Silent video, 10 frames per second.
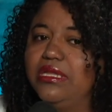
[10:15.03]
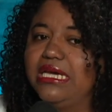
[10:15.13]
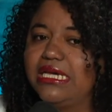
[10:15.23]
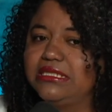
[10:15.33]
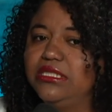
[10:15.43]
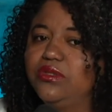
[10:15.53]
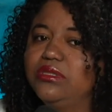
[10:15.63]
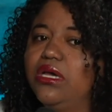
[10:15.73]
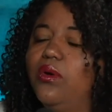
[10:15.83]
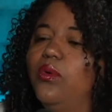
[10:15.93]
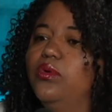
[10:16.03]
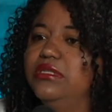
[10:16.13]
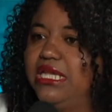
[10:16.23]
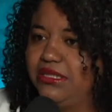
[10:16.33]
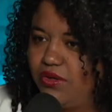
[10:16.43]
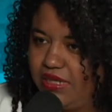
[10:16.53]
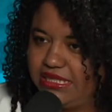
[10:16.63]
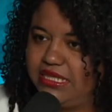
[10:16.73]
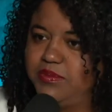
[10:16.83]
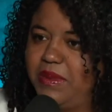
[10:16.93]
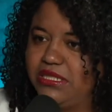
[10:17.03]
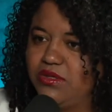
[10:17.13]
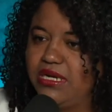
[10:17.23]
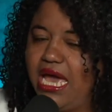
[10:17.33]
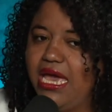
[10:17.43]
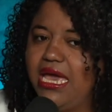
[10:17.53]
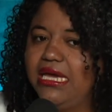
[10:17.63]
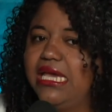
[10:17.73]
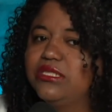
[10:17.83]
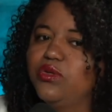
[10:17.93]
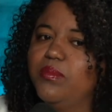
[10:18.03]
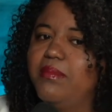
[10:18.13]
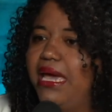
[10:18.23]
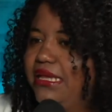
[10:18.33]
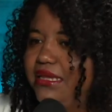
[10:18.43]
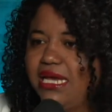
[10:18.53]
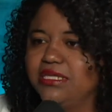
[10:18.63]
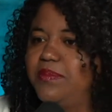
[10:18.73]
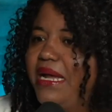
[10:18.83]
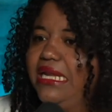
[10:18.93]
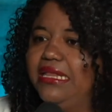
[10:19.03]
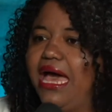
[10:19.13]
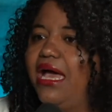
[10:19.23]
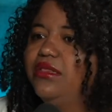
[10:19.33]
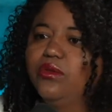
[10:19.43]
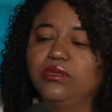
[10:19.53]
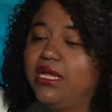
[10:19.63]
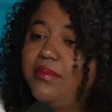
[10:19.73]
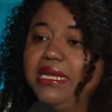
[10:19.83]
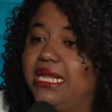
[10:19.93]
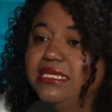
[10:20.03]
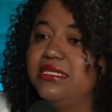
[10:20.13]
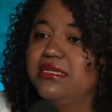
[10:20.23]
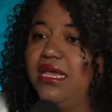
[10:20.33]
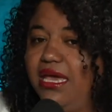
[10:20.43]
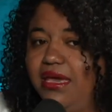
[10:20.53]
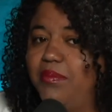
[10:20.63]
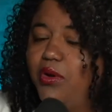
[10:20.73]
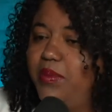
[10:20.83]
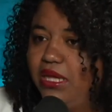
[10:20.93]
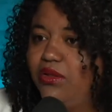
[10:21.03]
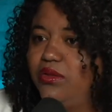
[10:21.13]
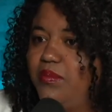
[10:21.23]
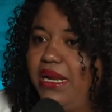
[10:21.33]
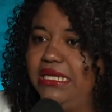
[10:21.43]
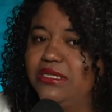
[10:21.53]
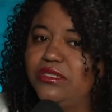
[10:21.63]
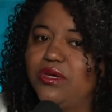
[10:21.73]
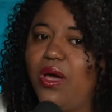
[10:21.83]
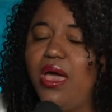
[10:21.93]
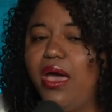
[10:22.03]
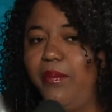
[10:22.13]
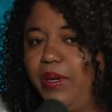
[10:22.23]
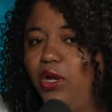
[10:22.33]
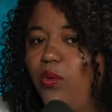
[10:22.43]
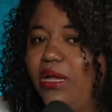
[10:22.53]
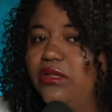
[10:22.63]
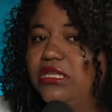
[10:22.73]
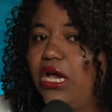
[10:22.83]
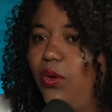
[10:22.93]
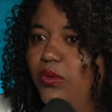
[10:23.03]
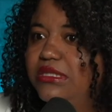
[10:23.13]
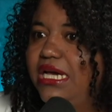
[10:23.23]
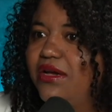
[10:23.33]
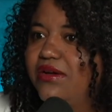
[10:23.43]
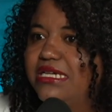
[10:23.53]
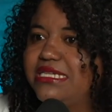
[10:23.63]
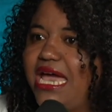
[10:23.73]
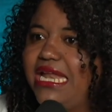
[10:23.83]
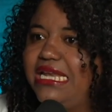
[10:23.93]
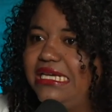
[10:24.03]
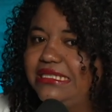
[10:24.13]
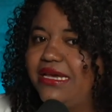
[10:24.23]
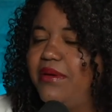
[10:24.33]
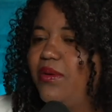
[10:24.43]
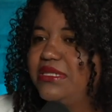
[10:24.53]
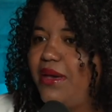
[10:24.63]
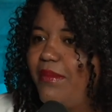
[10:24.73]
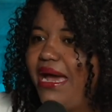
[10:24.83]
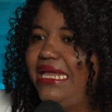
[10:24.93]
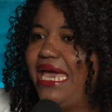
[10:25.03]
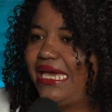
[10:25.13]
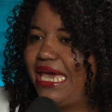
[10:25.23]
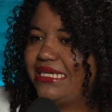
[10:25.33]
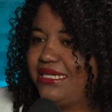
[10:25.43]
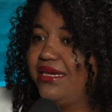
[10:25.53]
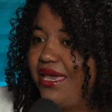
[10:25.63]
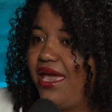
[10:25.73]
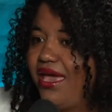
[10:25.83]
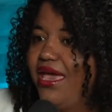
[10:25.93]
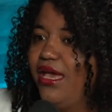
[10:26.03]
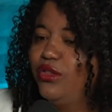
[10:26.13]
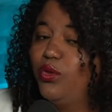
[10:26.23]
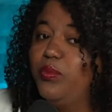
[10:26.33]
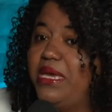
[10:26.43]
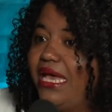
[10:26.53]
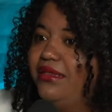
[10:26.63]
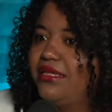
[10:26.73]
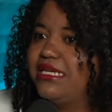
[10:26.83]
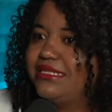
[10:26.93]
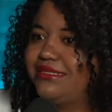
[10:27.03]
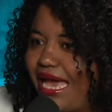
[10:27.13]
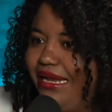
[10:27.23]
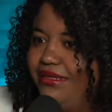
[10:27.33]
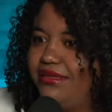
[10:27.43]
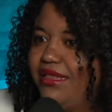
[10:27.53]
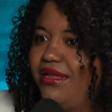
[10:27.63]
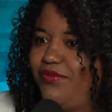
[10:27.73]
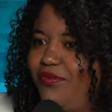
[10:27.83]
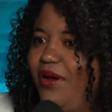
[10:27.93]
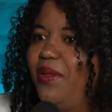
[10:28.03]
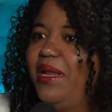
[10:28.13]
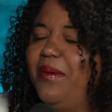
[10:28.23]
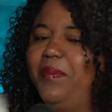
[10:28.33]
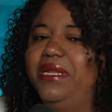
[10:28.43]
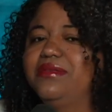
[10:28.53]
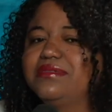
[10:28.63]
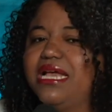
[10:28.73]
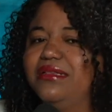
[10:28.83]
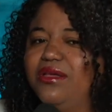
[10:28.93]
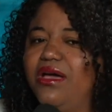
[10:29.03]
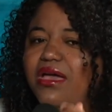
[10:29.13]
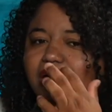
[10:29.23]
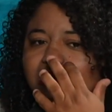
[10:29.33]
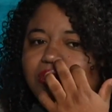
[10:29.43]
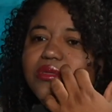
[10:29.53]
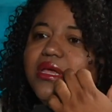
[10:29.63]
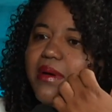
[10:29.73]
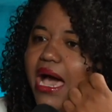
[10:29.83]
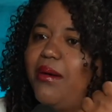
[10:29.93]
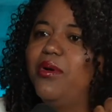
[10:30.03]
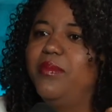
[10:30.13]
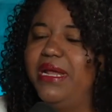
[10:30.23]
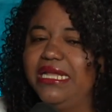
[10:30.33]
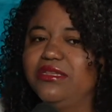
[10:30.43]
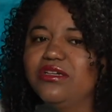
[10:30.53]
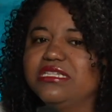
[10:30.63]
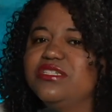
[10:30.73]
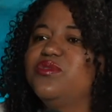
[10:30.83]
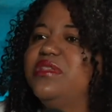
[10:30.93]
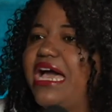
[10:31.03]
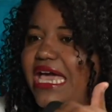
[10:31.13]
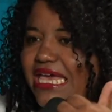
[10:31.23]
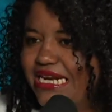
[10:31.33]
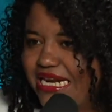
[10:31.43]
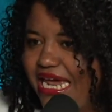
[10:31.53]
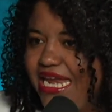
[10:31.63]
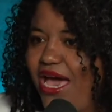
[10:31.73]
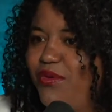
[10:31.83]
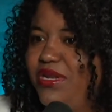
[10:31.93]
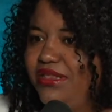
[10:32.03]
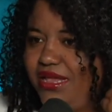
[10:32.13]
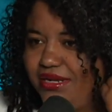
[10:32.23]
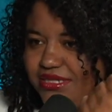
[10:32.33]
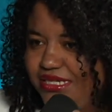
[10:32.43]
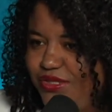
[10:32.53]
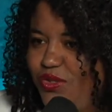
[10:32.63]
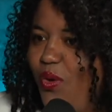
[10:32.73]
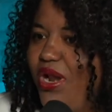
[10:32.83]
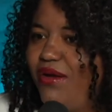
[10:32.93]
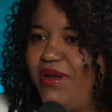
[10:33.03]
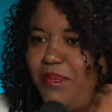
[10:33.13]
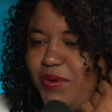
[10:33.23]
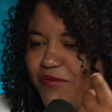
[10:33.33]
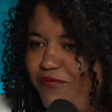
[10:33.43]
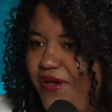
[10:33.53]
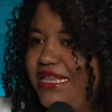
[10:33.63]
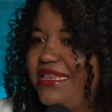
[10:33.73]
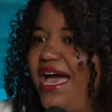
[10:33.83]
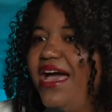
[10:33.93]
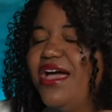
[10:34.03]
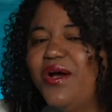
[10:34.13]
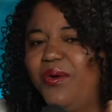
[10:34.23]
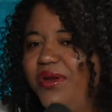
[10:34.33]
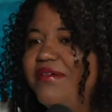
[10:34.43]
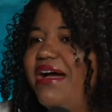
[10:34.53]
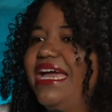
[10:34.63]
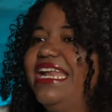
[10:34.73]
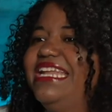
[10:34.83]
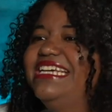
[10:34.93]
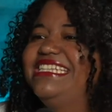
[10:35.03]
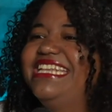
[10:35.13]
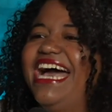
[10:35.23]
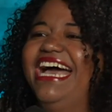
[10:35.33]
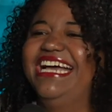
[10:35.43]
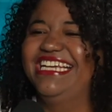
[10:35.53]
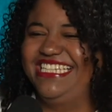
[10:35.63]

de que si tú te juntas con esas personas que su mente es vanidad, tú terminas eh, volviéndote un vanidoso. Pero cuando te juntas con esas Elizabeth o esas Marías que hacen que tu vientre salte del fuego del Espíritu Santo, tú te vas a volver entonces una guerrera, una intercesora, una profeta. No, una nosotras estamos aquí